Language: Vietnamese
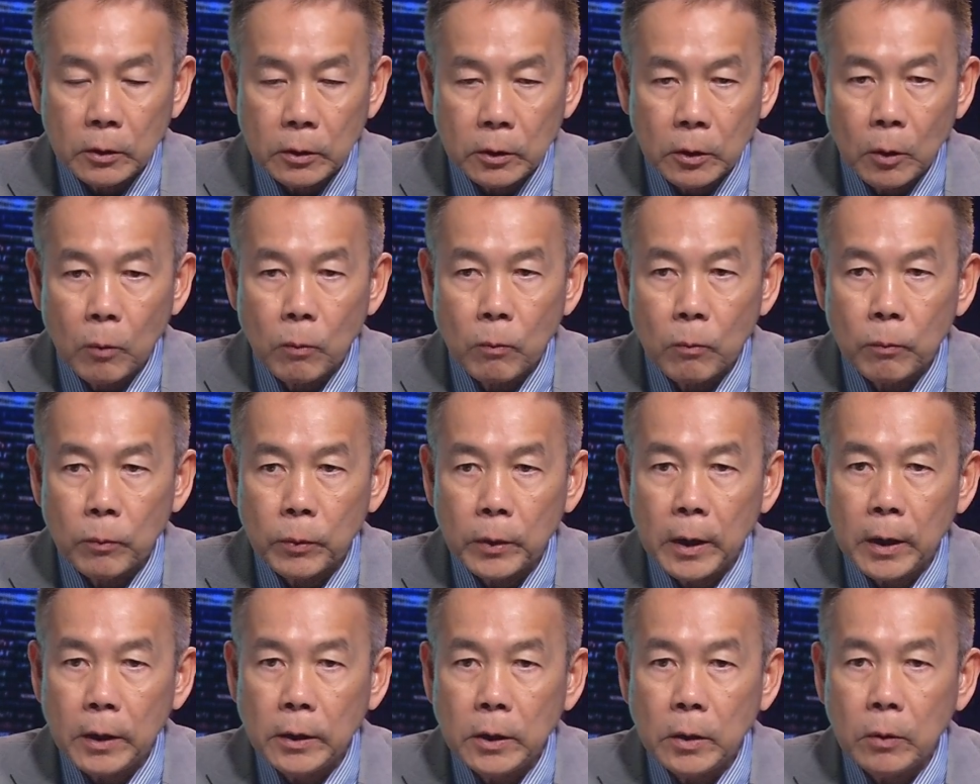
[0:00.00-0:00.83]
dùng
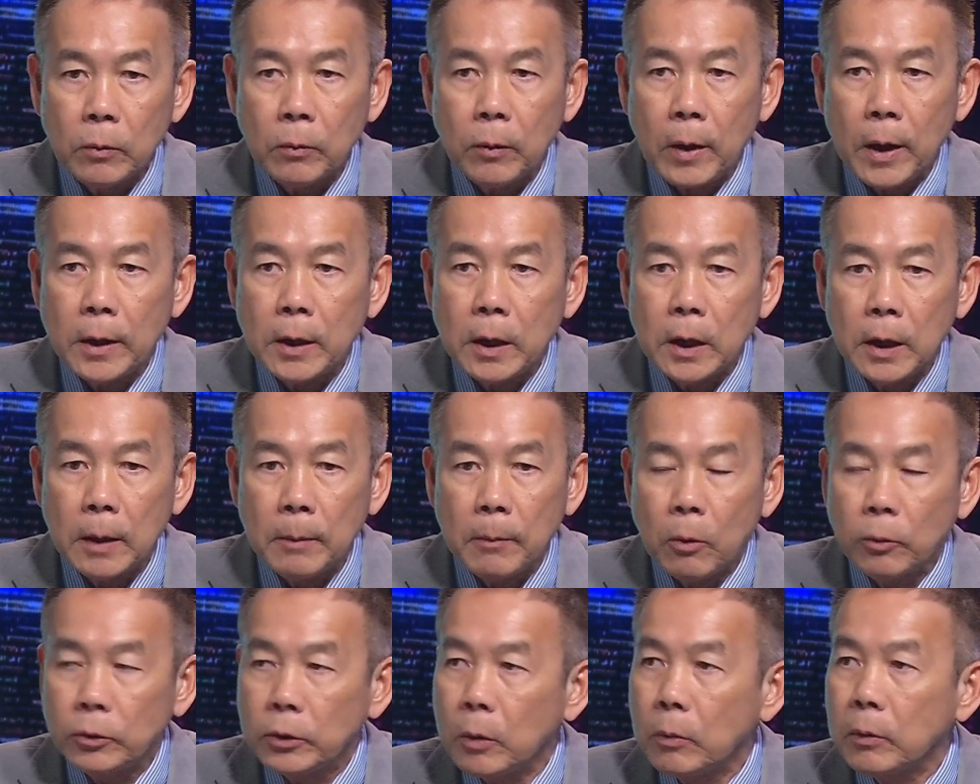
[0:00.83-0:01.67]
cái Ukraine như là
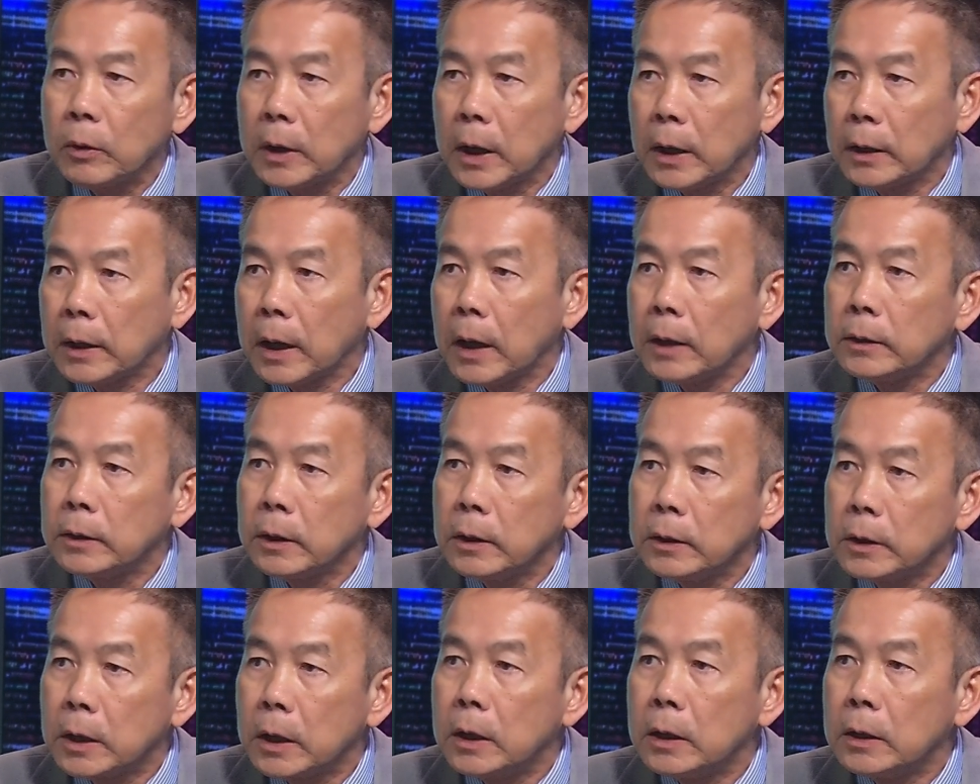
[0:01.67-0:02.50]
một trong cái đề tài
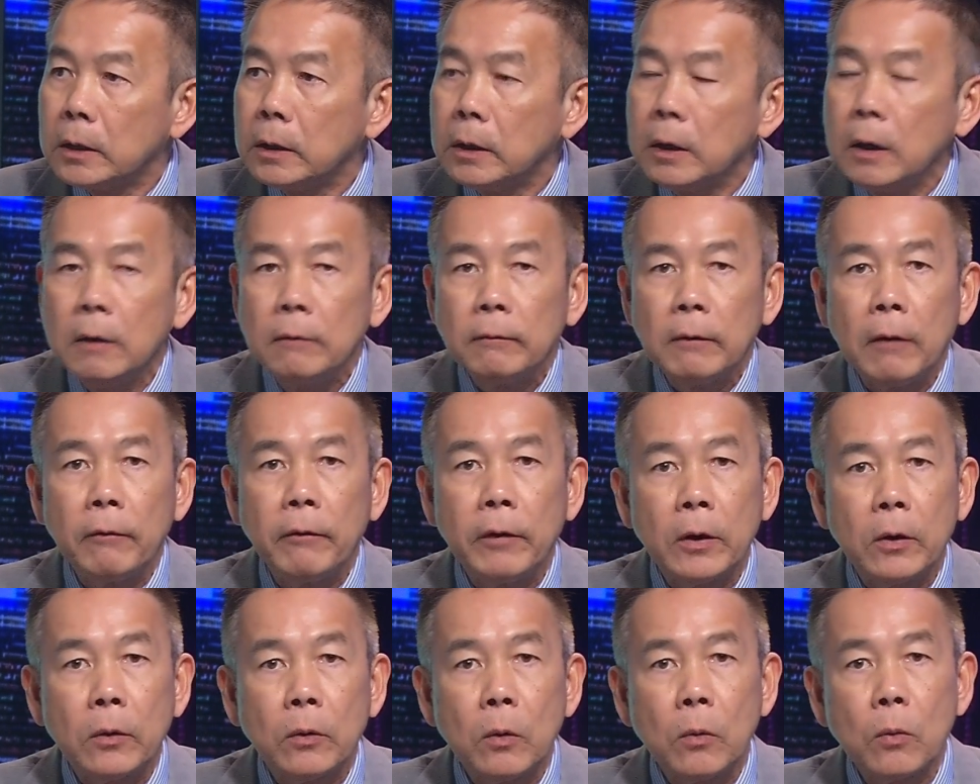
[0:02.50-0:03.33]
tranh cử và
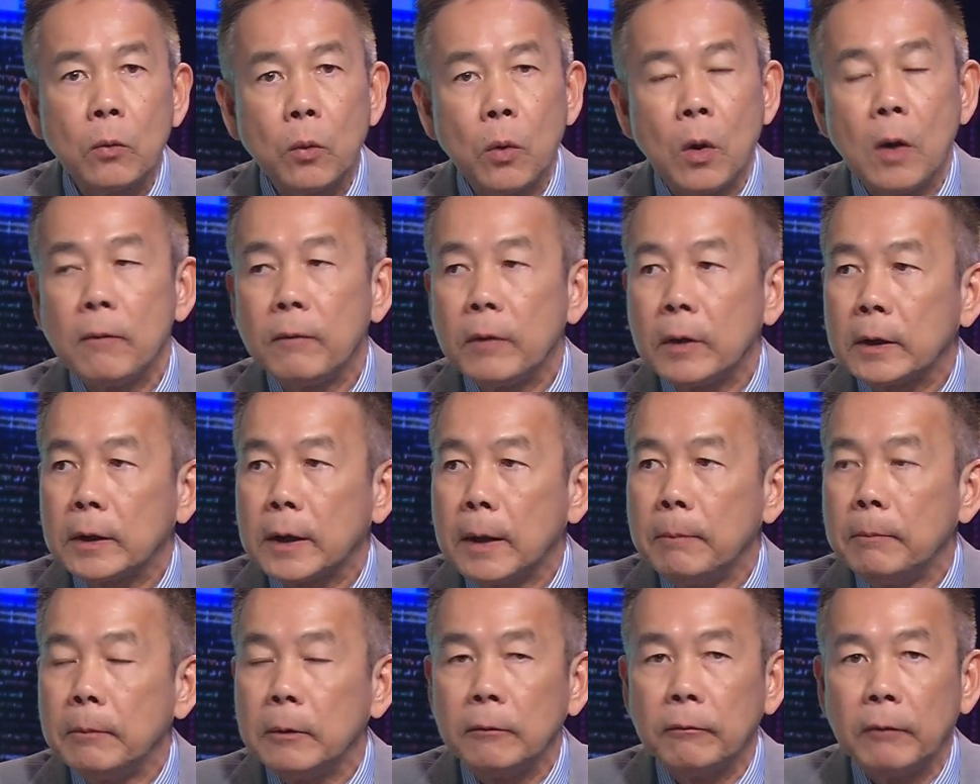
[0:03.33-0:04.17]
việc rút quân và
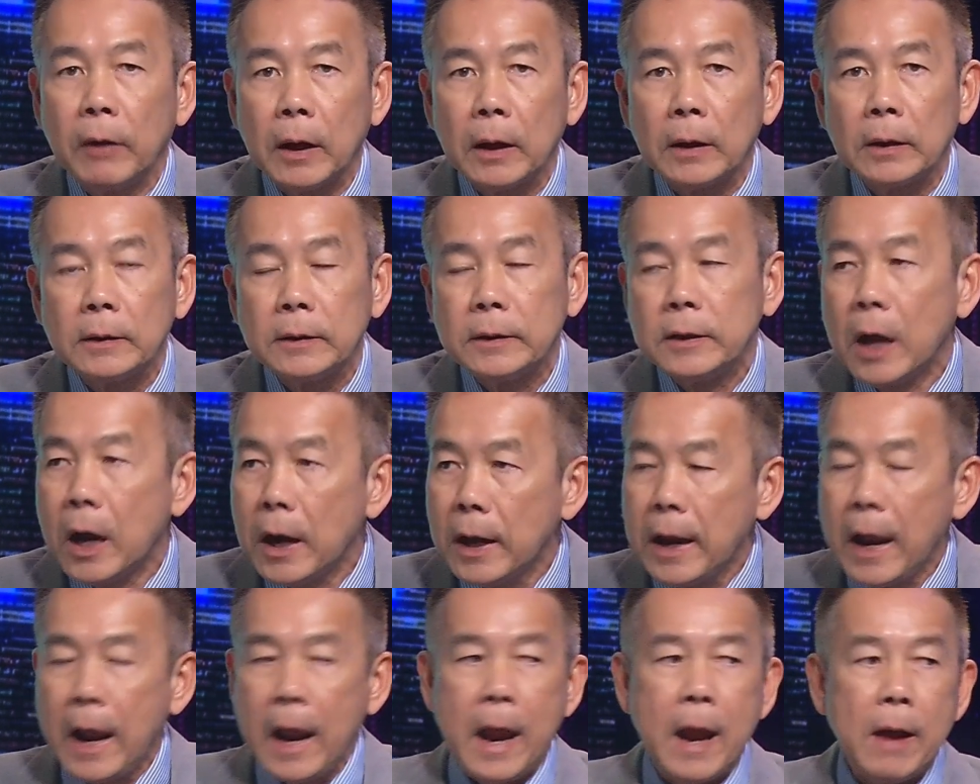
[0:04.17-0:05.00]
cấm và
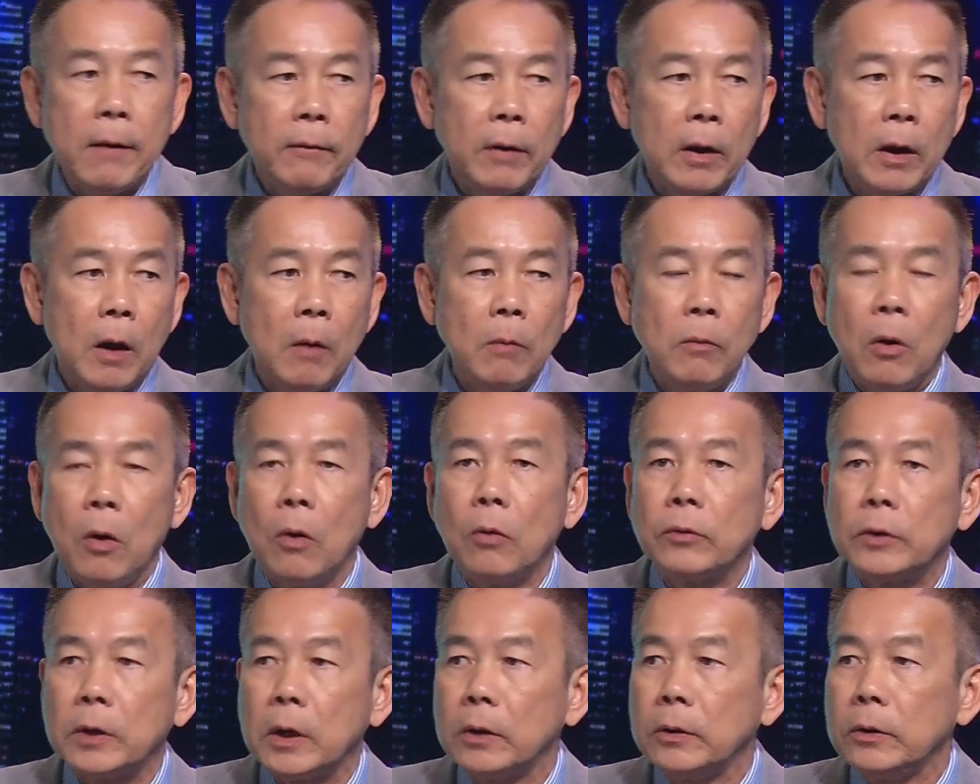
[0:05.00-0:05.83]
giới hạn và không
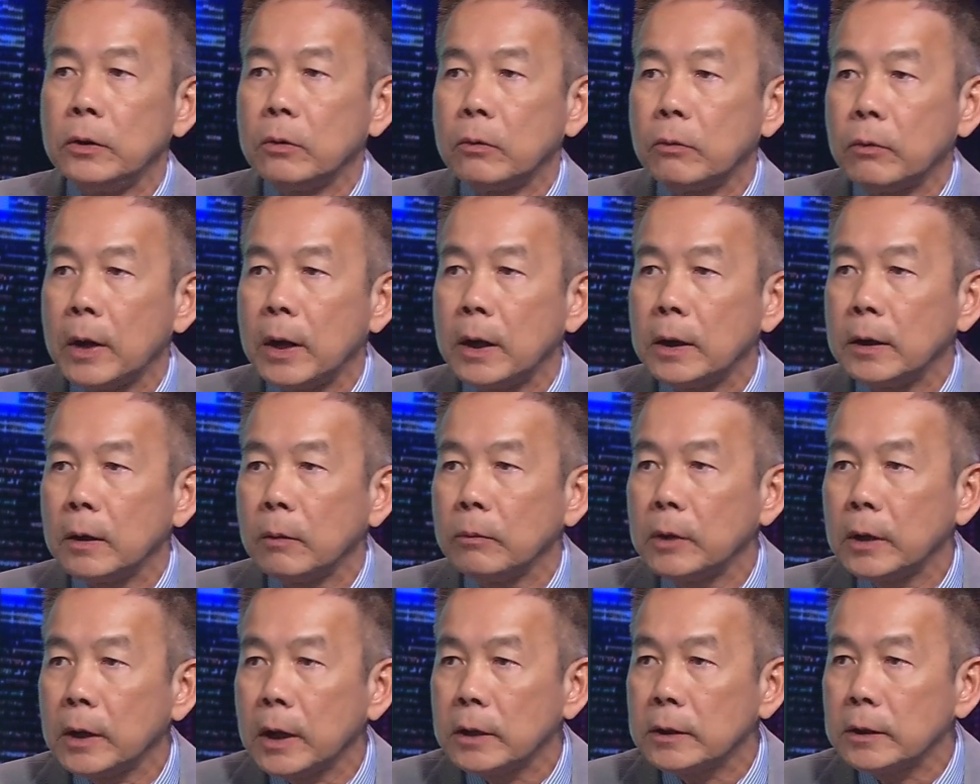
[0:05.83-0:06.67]
hỗ trợ Ukraine
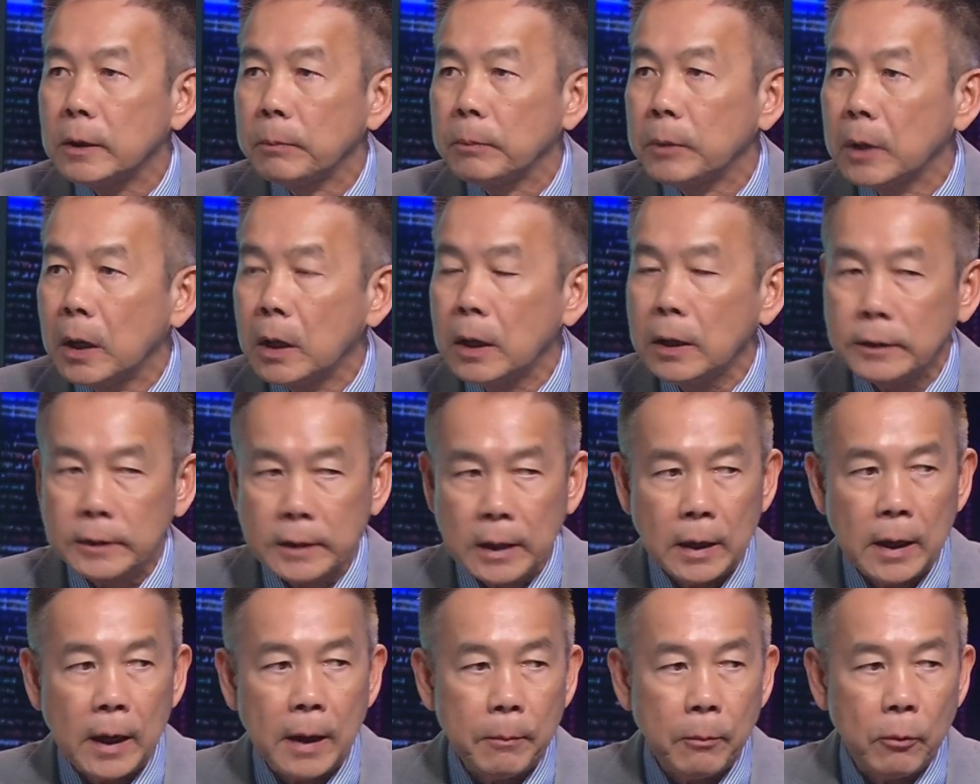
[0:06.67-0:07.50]
trong những ngày sắp tới
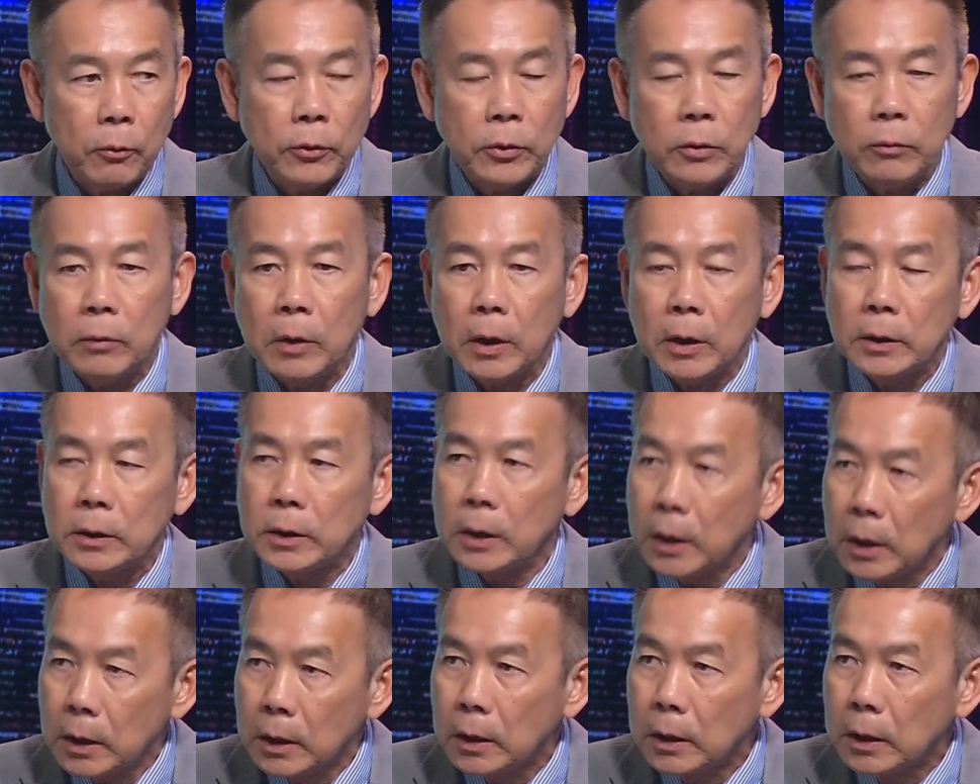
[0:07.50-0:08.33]
sẽ là một chủ đề
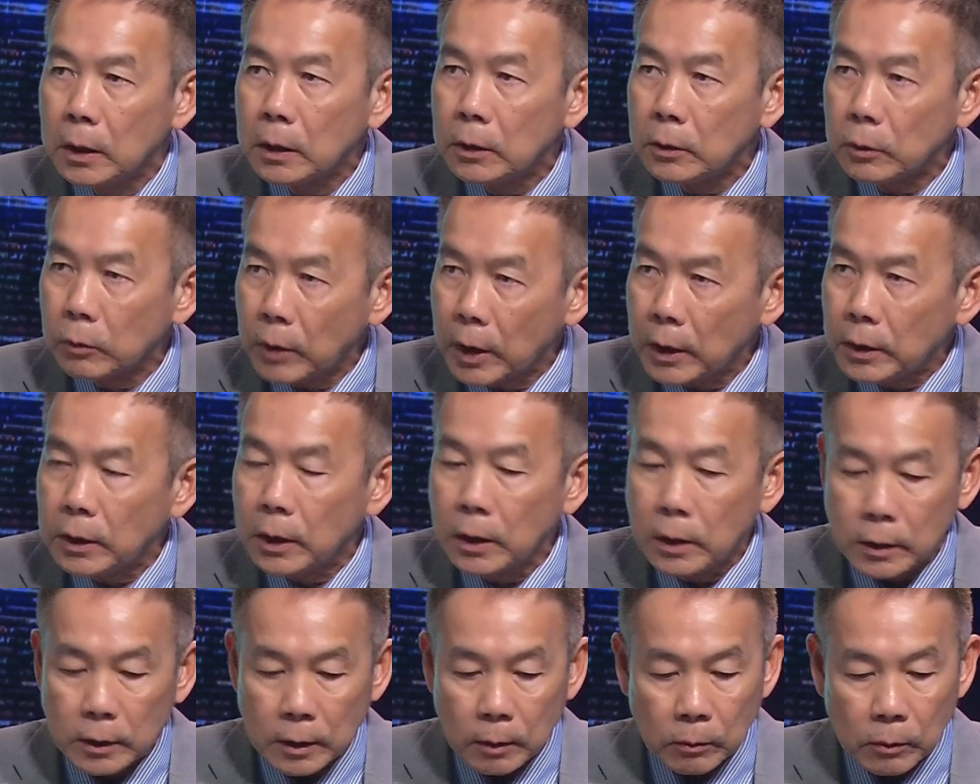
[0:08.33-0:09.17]
chính chủ đề
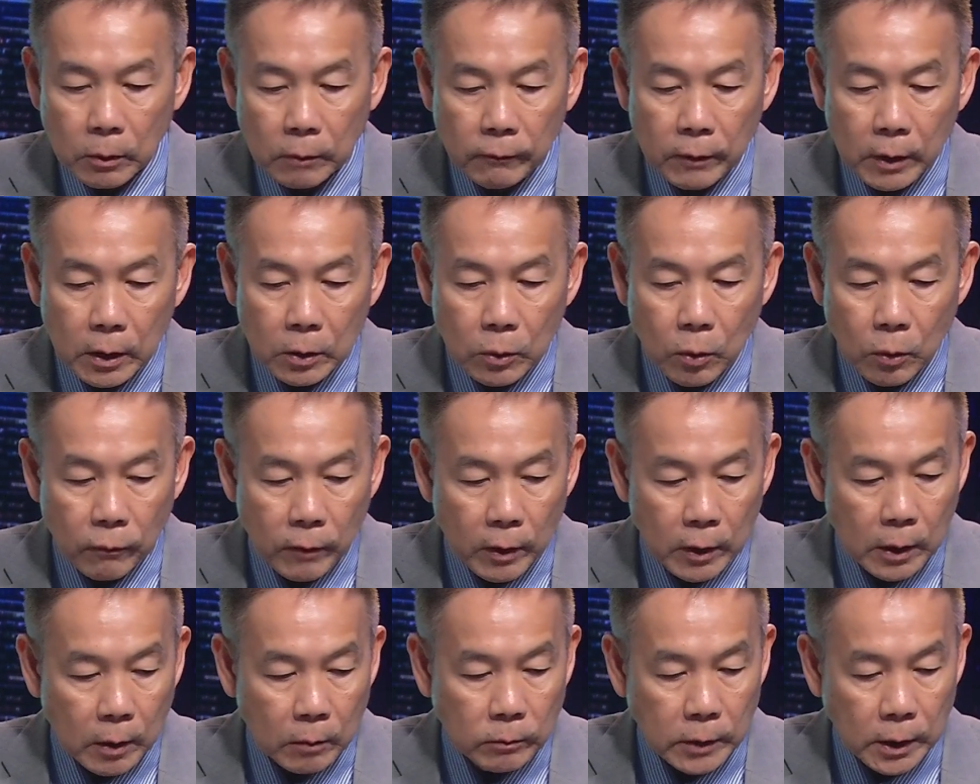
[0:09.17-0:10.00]
chính trong cái cuộc
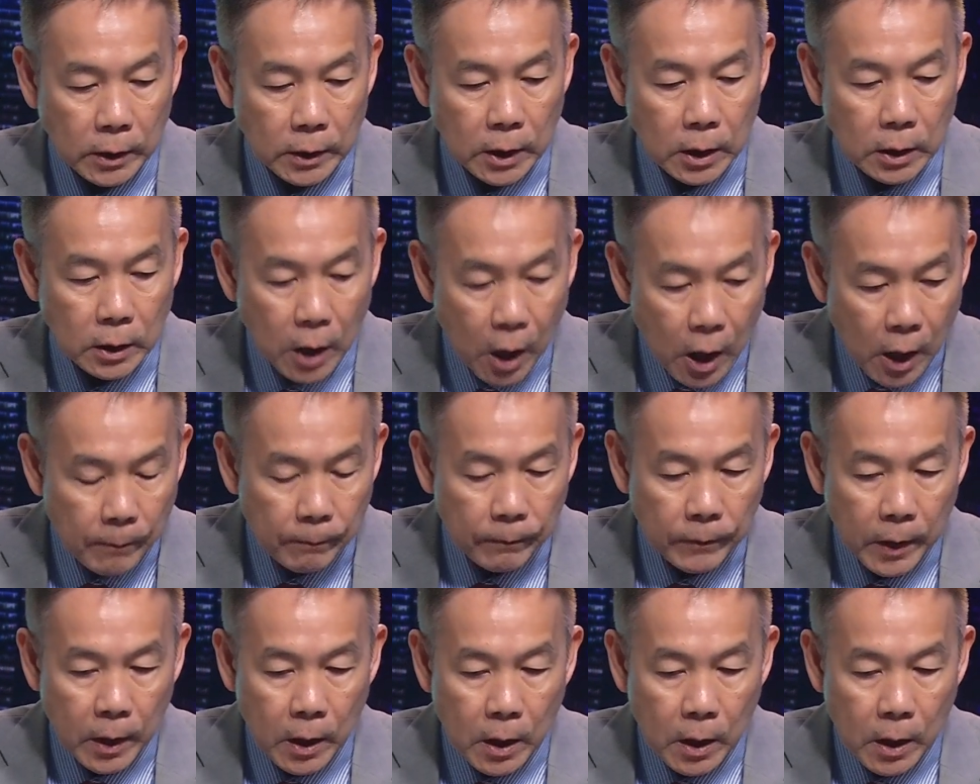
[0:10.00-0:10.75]
vận động tranh cử đó